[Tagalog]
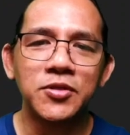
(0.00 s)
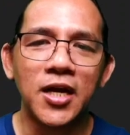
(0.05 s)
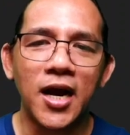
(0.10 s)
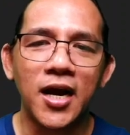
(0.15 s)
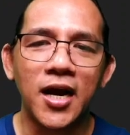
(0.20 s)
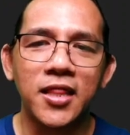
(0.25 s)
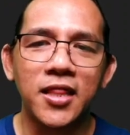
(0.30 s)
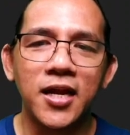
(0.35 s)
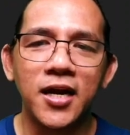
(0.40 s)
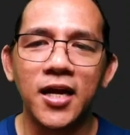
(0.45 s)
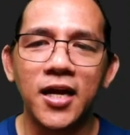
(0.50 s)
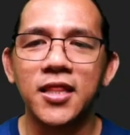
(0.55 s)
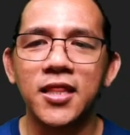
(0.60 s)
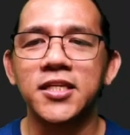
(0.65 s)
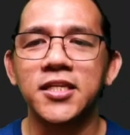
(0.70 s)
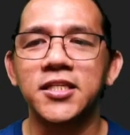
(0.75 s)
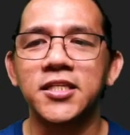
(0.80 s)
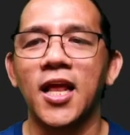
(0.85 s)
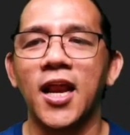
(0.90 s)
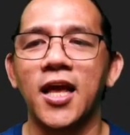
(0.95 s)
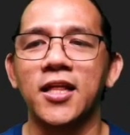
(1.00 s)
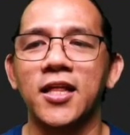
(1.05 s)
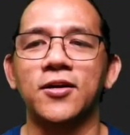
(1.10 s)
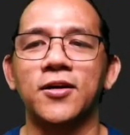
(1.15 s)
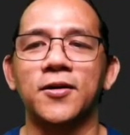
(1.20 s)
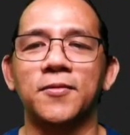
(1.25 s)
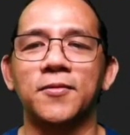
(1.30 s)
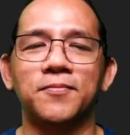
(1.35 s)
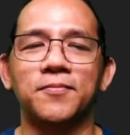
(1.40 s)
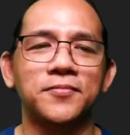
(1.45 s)
are there in the
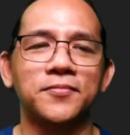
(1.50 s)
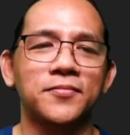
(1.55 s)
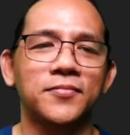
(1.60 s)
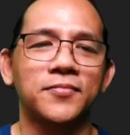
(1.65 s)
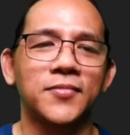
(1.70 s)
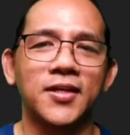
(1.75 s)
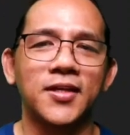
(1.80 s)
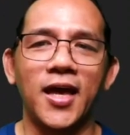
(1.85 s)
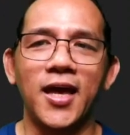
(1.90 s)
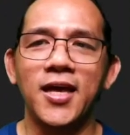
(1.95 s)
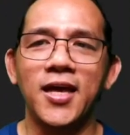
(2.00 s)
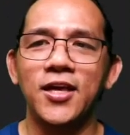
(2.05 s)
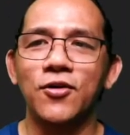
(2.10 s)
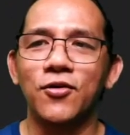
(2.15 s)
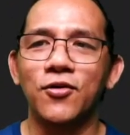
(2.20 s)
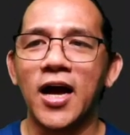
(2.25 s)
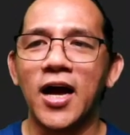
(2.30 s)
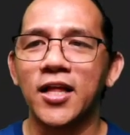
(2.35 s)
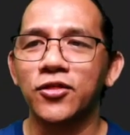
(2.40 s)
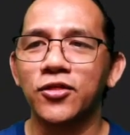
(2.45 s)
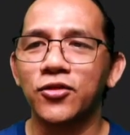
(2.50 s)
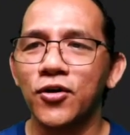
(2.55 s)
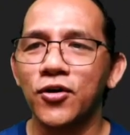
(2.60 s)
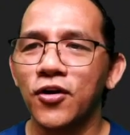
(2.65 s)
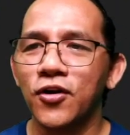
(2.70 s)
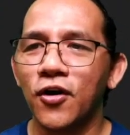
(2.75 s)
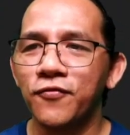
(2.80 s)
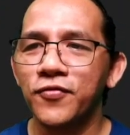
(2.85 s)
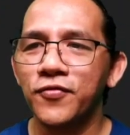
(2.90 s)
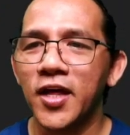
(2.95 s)
escalator? Okay? Yung naka-turned
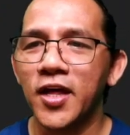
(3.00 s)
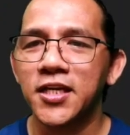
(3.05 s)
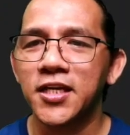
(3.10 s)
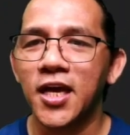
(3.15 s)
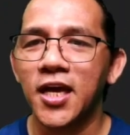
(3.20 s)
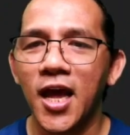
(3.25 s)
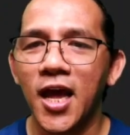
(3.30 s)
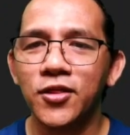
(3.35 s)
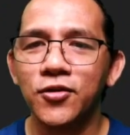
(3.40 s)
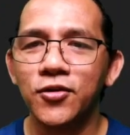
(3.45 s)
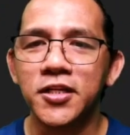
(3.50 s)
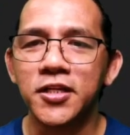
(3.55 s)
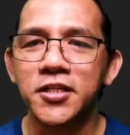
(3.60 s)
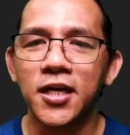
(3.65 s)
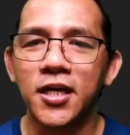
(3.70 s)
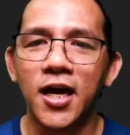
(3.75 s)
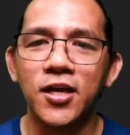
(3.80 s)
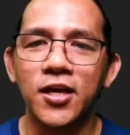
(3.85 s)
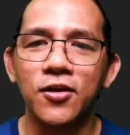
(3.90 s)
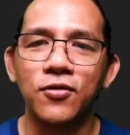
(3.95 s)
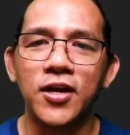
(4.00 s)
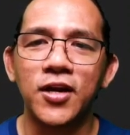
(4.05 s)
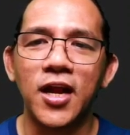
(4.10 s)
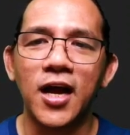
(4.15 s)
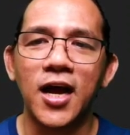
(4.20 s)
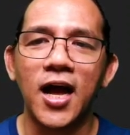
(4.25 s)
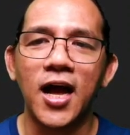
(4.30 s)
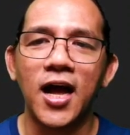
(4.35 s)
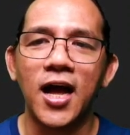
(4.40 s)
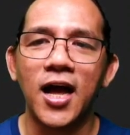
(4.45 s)
off na escalator at saka yung
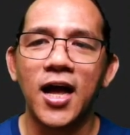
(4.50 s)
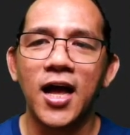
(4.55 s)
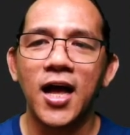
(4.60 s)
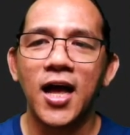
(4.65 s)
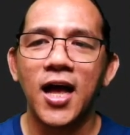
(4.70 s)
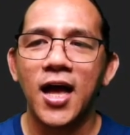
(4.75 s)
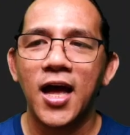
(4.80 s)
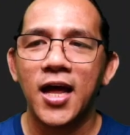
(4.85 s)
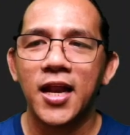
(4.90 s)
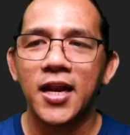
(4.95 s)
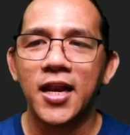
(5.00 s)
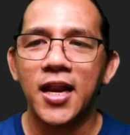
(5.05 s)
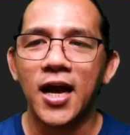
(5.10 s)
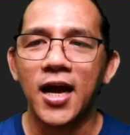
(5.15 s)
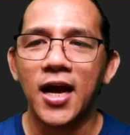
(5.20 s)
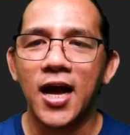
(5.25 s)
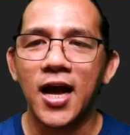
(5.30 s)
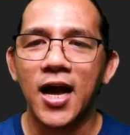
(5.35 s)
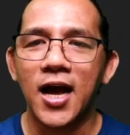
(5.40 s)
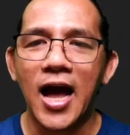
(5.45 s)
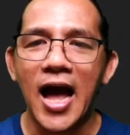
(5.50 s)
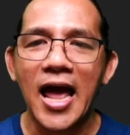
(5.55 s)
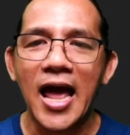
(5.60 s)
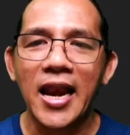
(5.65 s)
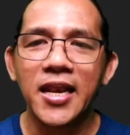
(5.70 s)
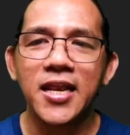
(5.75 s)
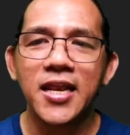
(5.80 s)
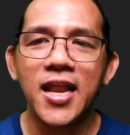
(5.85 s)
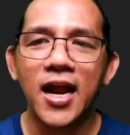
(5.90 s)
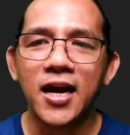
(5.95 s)
naka-
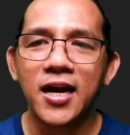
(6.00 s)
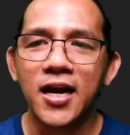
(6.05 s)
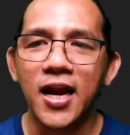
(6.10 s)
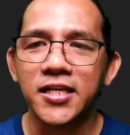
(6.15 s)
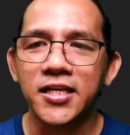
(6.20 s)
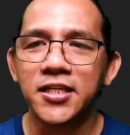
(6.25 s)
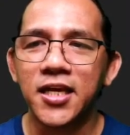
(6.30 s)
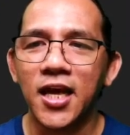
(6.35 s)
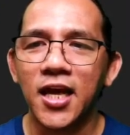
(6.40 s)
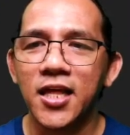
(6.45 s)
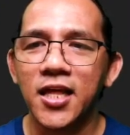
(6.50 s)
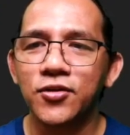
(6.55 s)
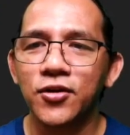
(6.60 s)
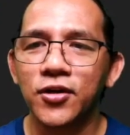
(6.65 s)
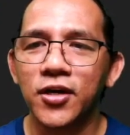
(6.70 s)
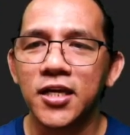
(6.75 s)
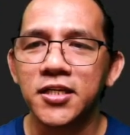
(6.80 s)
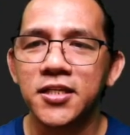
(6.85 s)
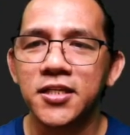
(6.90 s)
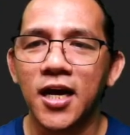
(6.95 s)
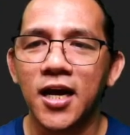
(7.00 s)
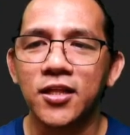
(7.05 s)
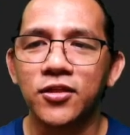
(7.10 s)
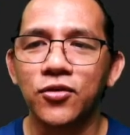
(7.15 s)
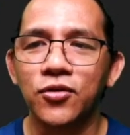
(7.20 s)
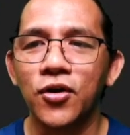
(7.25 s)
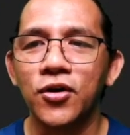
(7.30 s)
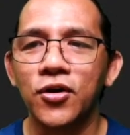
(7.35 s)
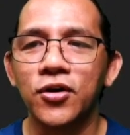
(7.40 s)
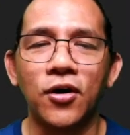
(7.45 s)
naka-andar na escalator class,
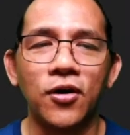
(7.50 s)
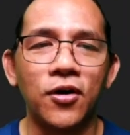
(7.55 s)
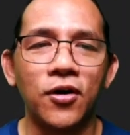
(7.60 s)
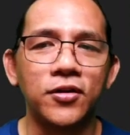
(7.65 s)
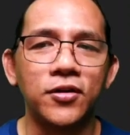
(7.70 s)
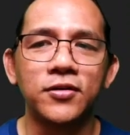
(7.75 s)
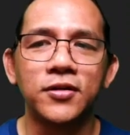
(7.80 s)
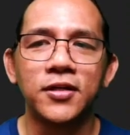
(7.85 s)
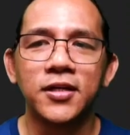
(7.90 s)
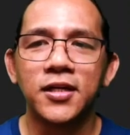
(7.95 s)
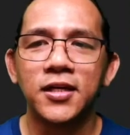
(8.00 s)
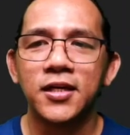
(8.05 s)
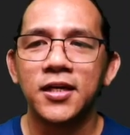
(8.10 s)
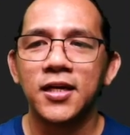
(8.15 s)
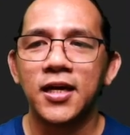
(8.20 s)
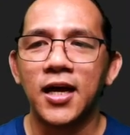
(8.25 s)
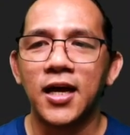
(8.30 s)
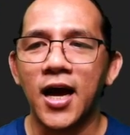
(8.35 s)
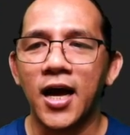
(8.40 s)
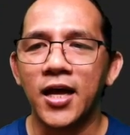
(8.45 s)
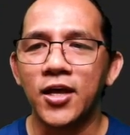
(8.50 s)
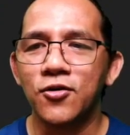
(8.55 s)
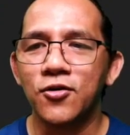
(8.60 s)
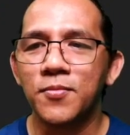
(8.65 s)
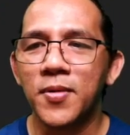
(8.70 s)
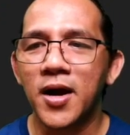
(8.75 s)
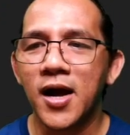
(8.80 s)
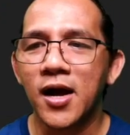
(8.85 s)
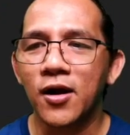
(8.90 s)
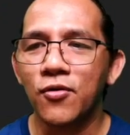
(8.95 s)
naka-turned on, uh, yung
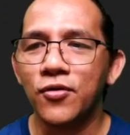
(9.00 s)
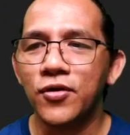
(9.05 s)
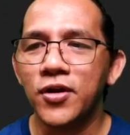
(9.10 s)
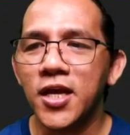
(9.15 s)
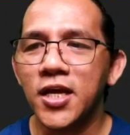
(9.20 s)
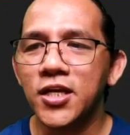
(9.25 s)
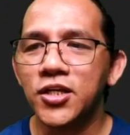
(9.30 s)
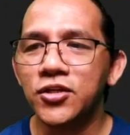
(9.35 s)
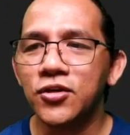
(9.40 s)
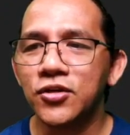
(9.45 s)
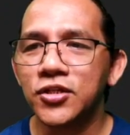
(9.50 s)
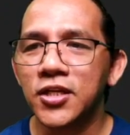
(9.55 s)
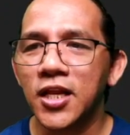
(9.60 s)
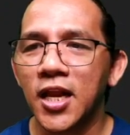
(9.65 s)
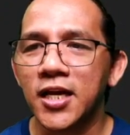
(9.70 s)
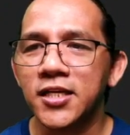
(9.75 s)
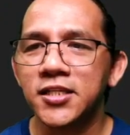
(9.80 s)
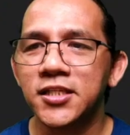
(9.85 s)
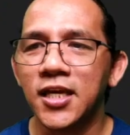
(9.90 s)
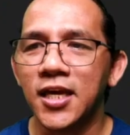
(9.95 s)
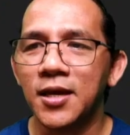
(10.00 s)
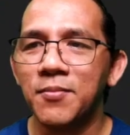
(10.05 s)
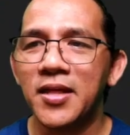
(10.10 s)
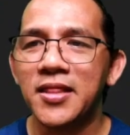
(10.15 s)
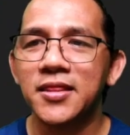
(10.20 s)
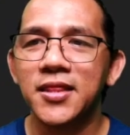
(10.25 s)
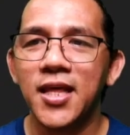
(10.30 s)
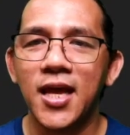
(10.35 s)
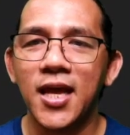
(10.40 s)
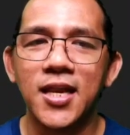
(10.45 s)
mga conditions class
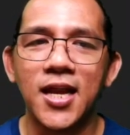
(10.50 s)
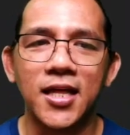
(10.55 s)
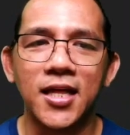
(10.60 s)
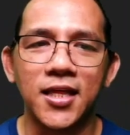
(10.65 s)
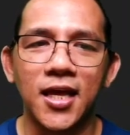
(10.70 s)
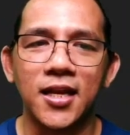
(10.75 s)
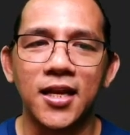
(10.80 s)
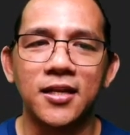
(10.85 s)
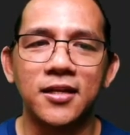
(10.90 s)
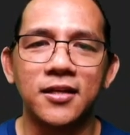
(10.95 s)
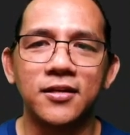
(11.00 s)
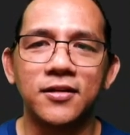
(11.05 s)
i-maintain natin